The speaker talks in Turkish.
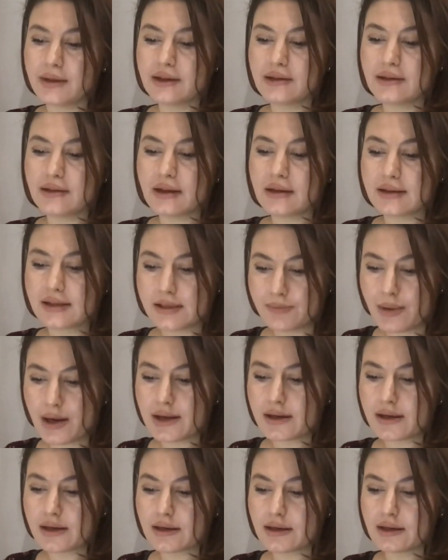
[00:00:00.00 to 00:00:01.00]
İta-
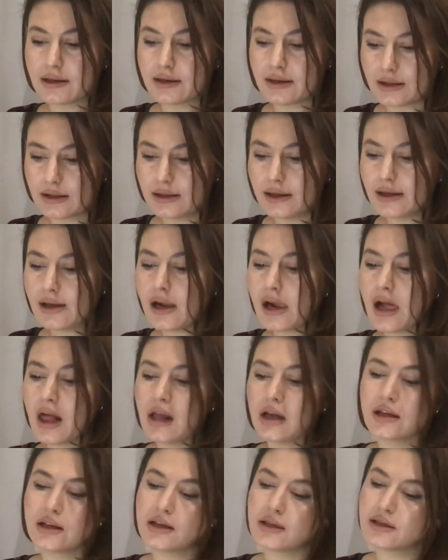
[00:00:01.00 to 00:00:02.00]
İspanya kralı
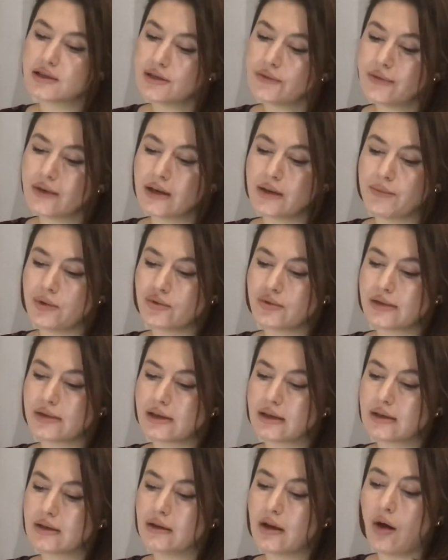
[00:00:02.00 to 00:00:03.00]
2. Felipe
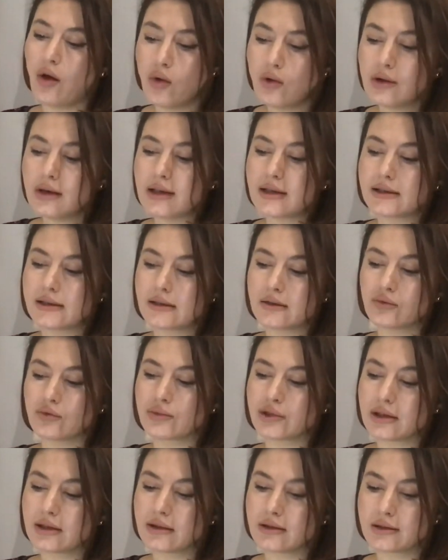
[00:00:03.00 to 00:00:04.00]
üzerinde öylesine
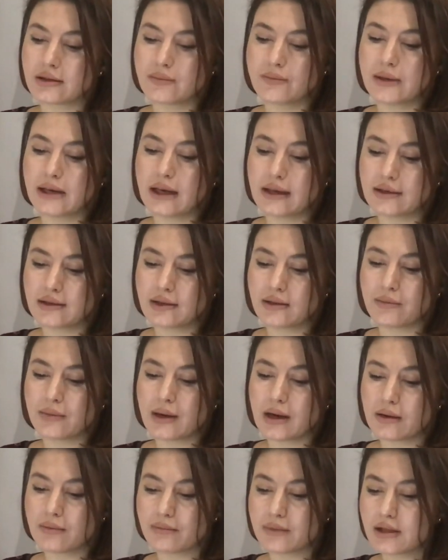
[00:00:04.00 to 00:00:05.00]
yumuşatıcı bir etki
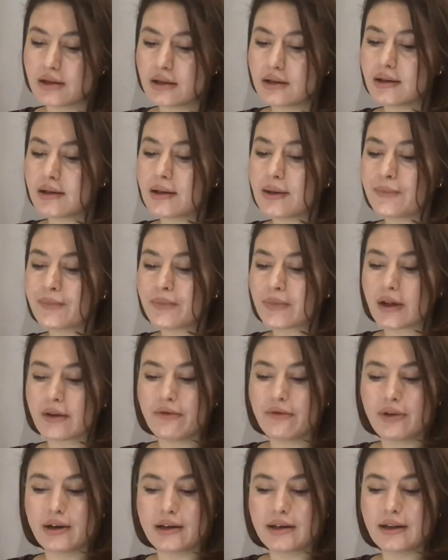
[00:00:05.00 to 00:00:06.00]
bırakmıştı ki
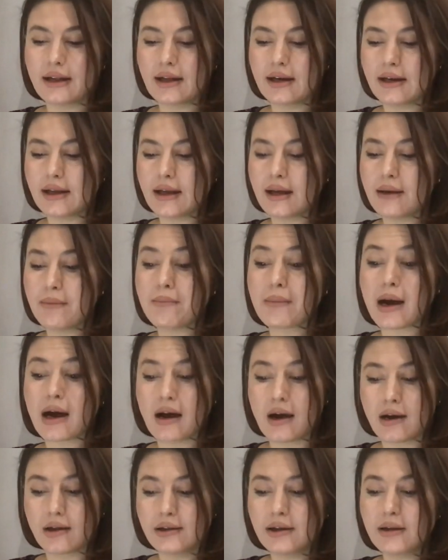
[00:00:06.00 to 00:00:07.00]
Farinelli'ye
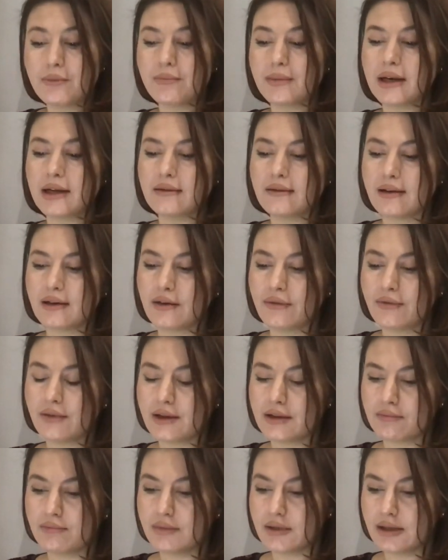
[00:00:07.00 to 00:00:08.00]
bakanlık bile teklif
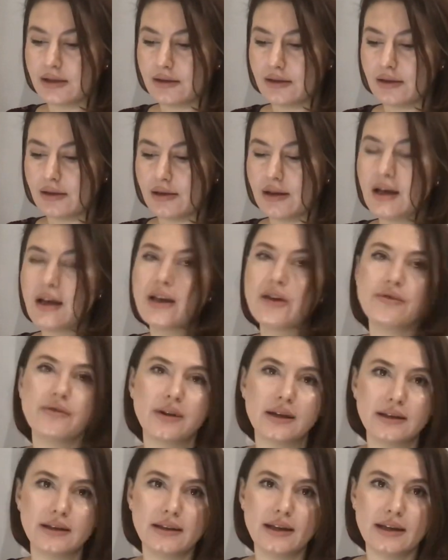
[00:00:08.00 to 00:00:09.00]
etmişti.
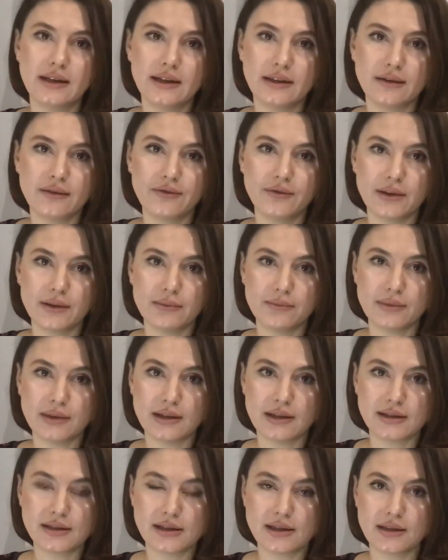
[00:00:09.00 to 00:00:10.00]
Farinelli'nin filmi
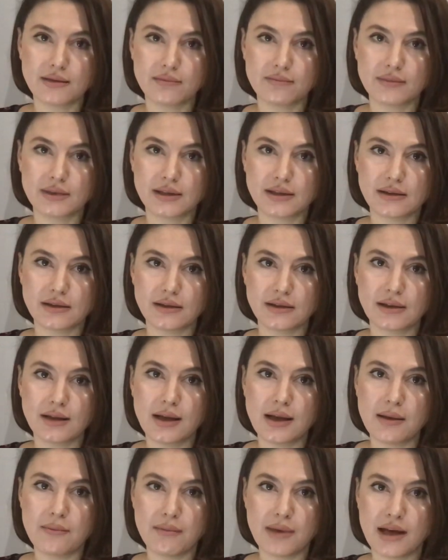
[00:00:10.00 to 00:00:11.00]
de çekilmişti.
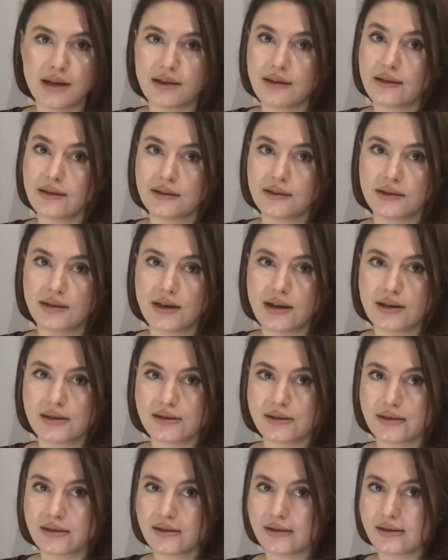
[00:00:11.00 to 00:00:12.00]
Belki
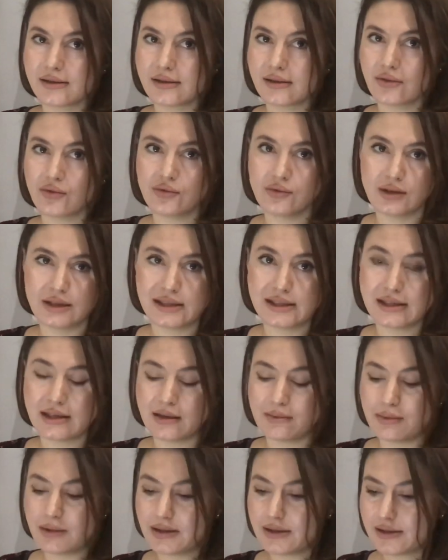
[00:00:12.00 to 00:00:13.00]
hatırlarsınız. Onu da
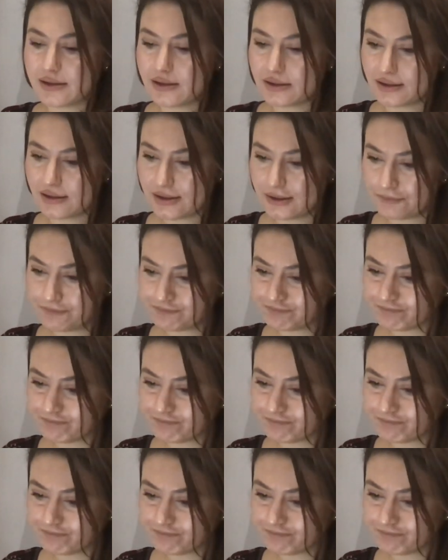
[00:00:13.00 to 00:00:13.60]
izleyebilirsiniz.